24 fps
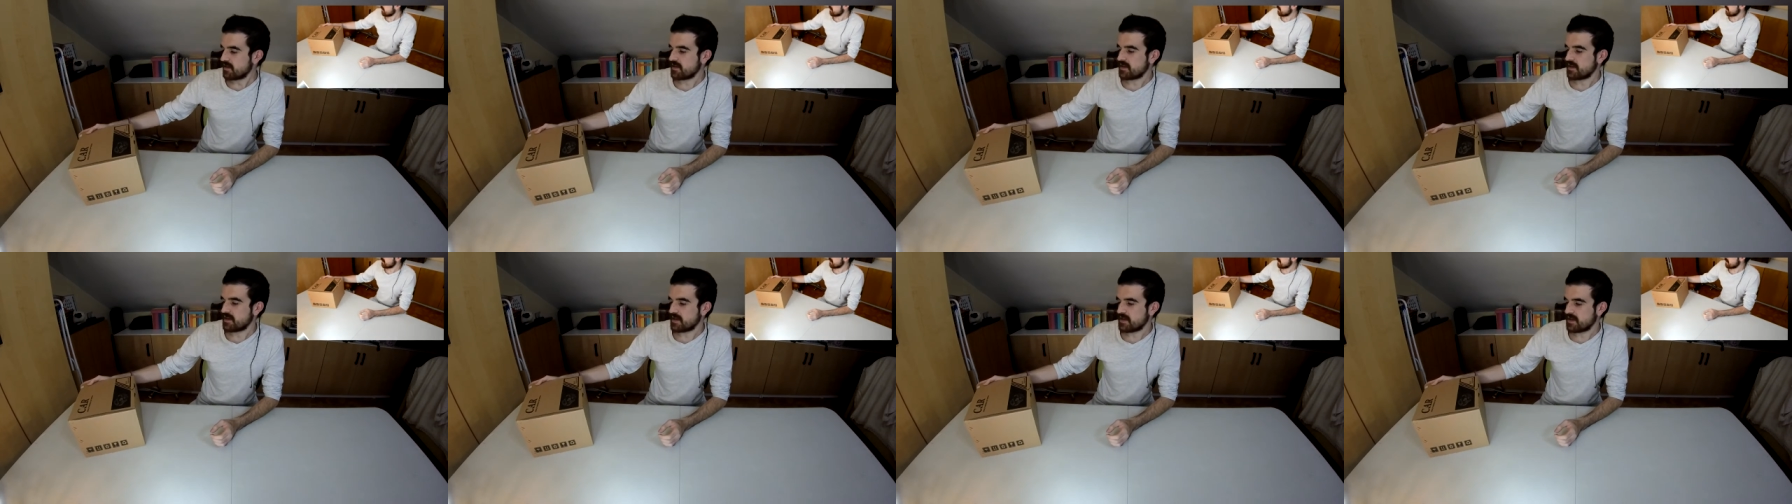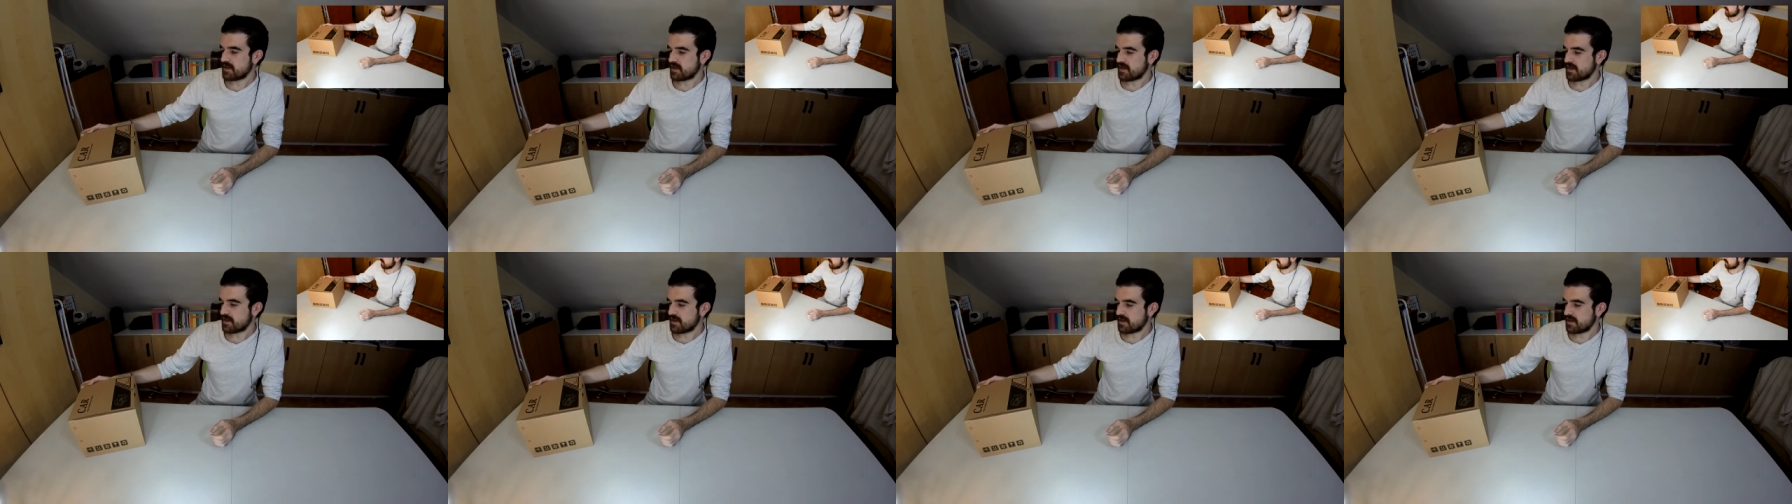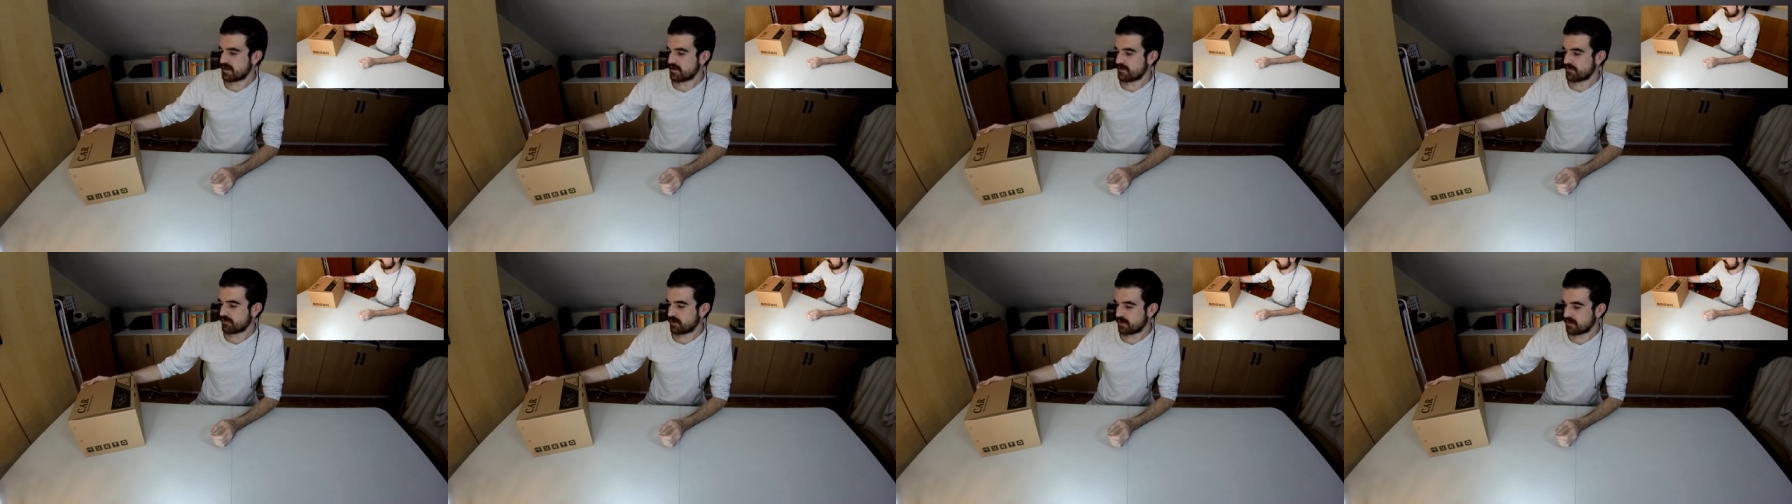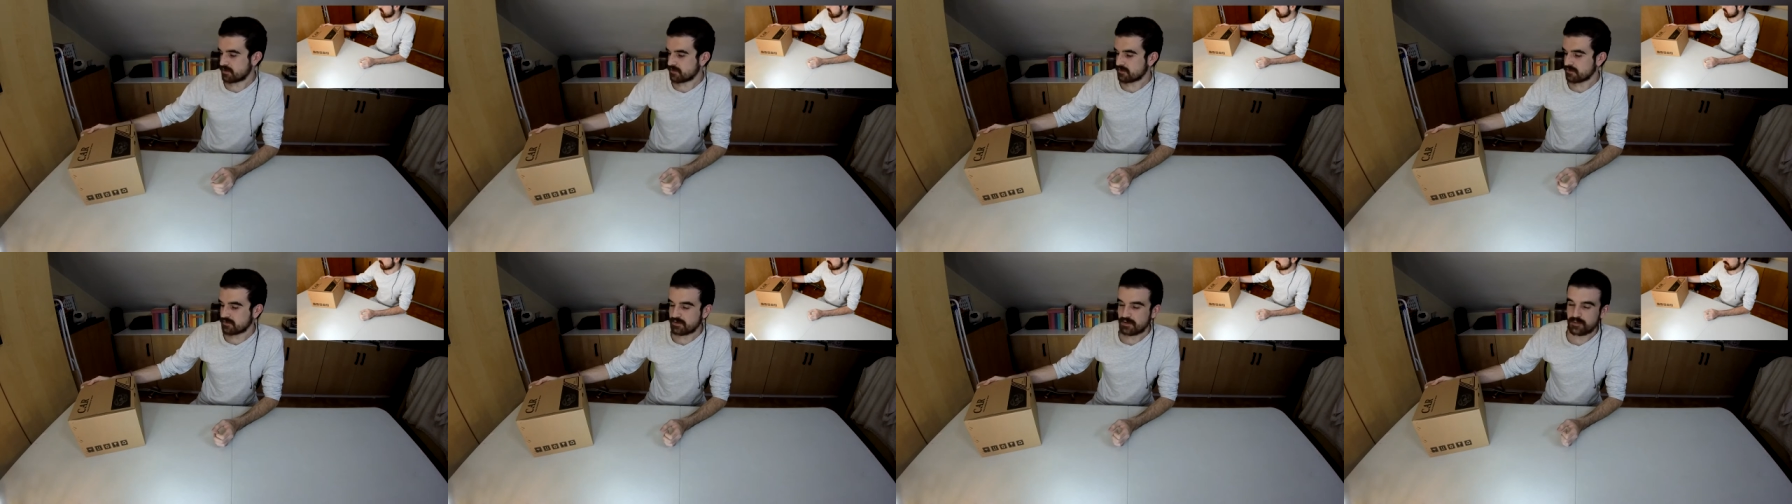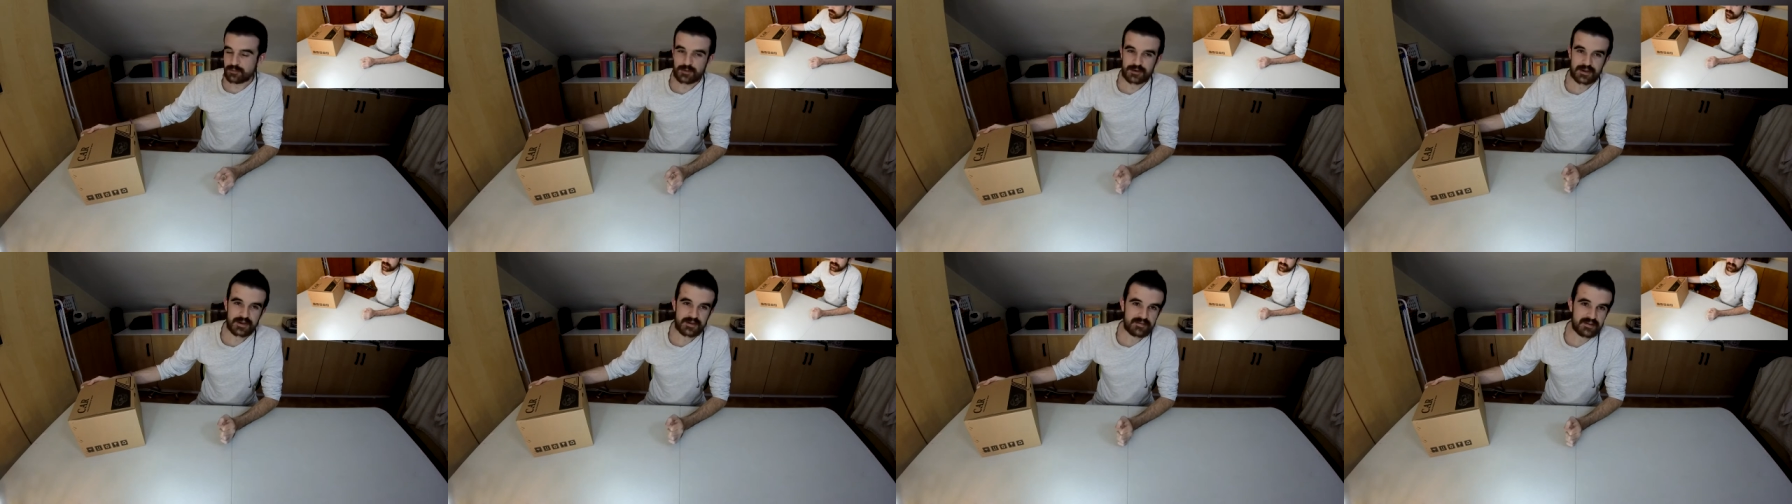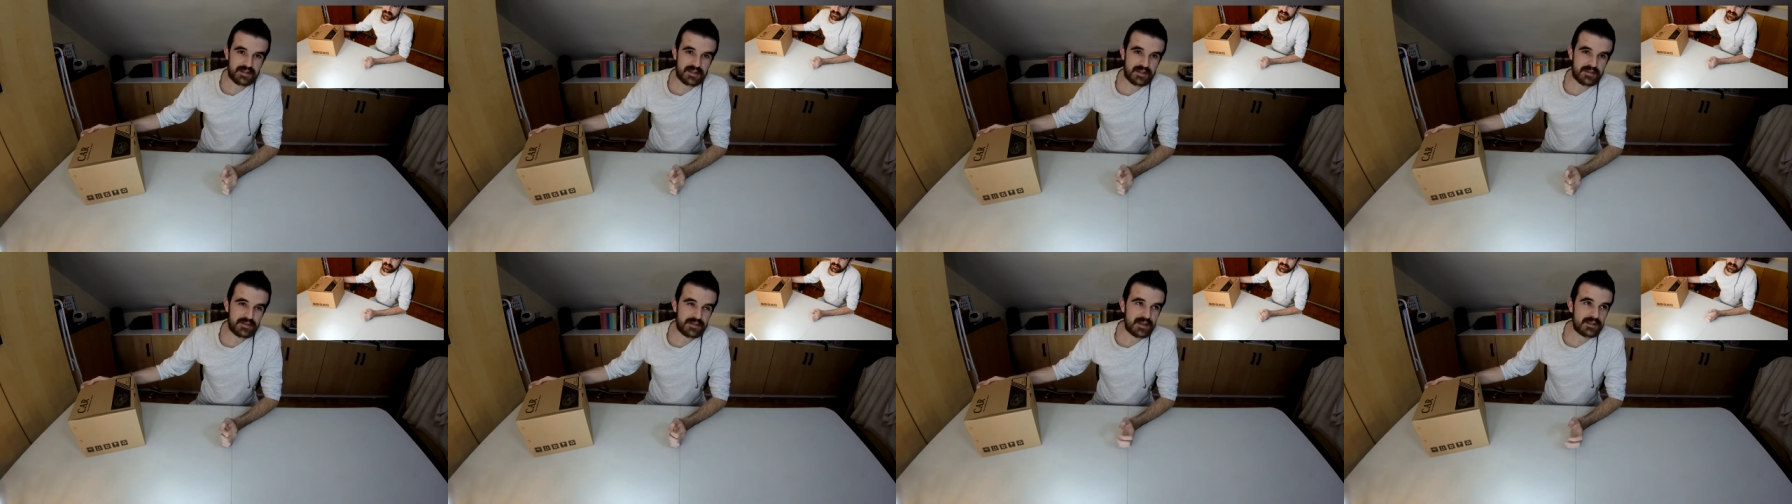y bueno, como os
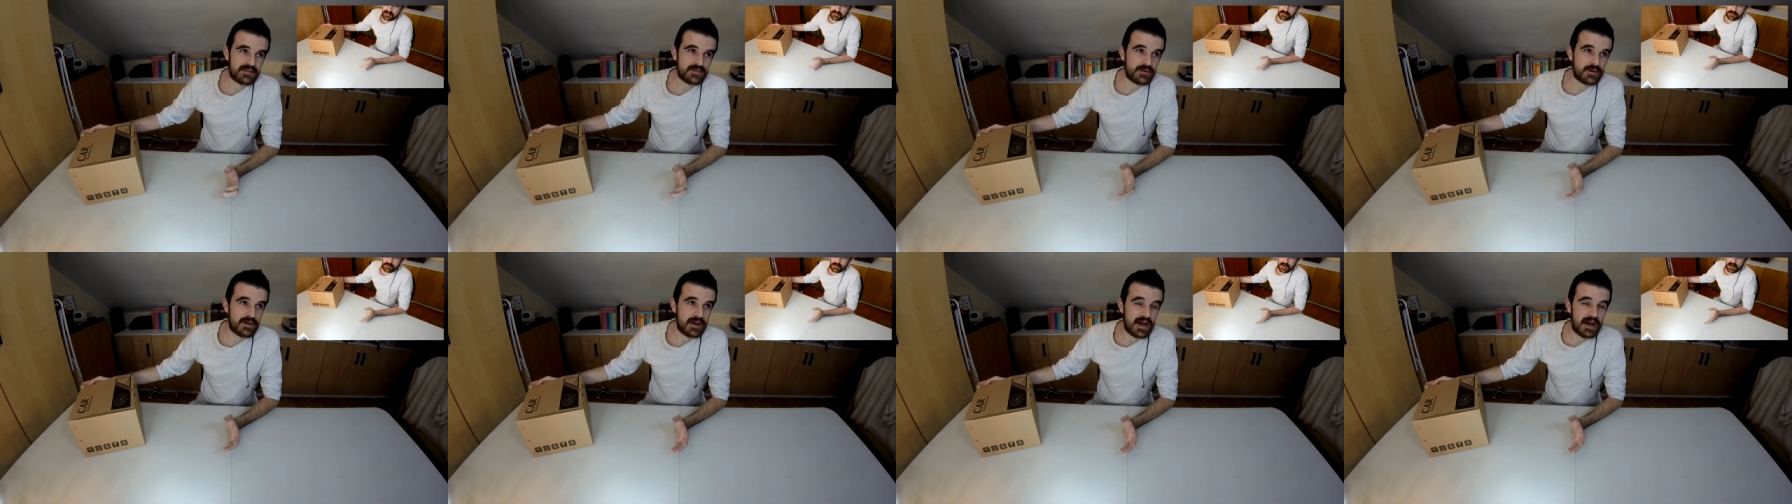iba diciendo,